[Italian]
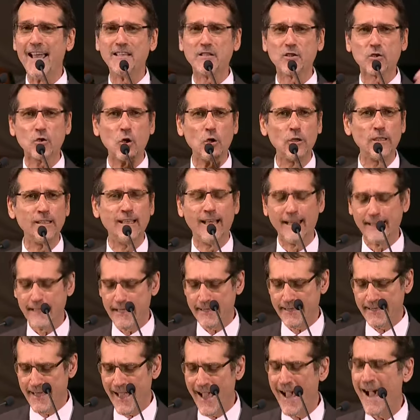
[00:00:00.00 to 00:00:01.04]
e
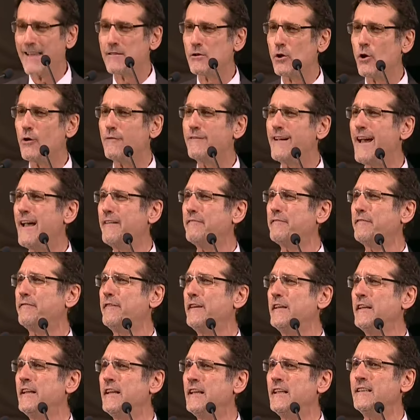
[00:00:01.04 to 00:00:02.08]
solidarietà, dov'è
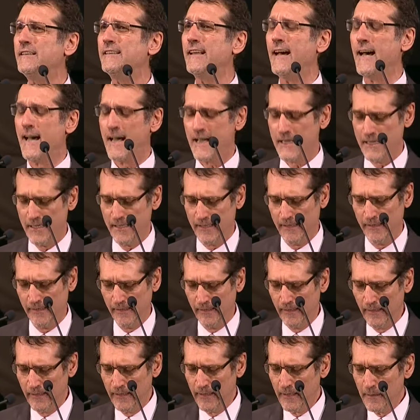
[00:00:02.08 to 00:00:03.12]
finita?
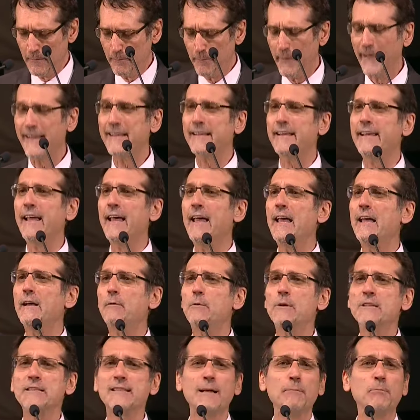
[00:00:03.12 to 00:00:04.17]
Perché
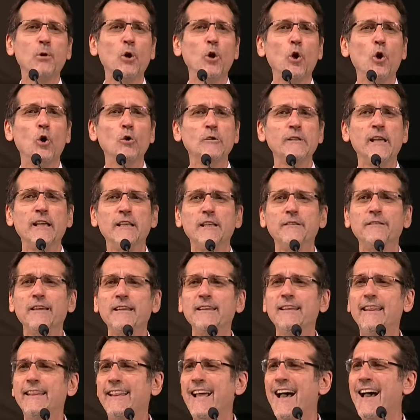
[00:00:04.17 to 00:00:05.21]
questa Bologna è
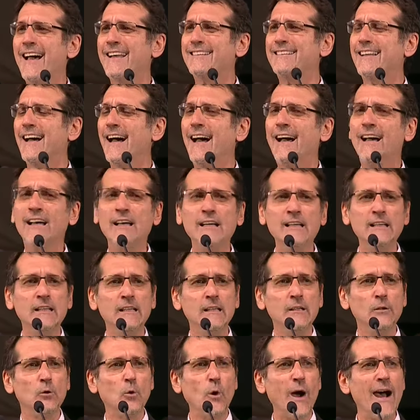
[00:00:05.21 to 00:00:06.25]
diventata
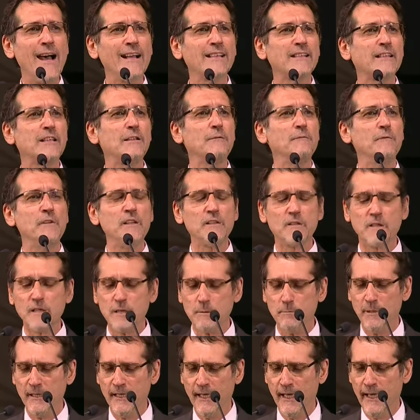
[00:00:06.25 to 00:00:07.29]
quasi
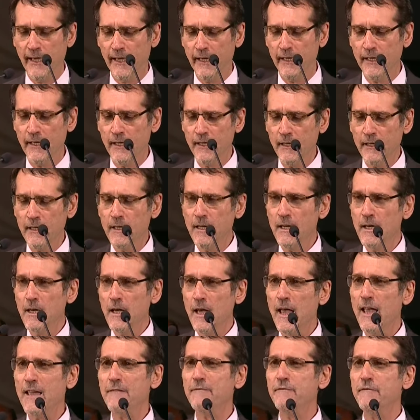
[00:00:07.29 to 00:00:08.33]
invisibile?
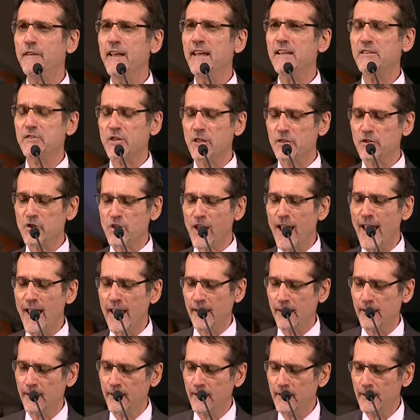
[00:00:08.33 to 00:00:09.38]
E invece
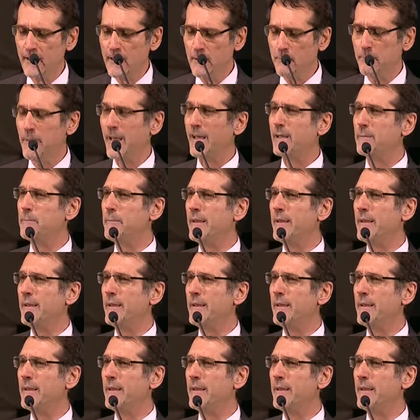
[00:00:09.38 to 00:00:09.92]
c'è, per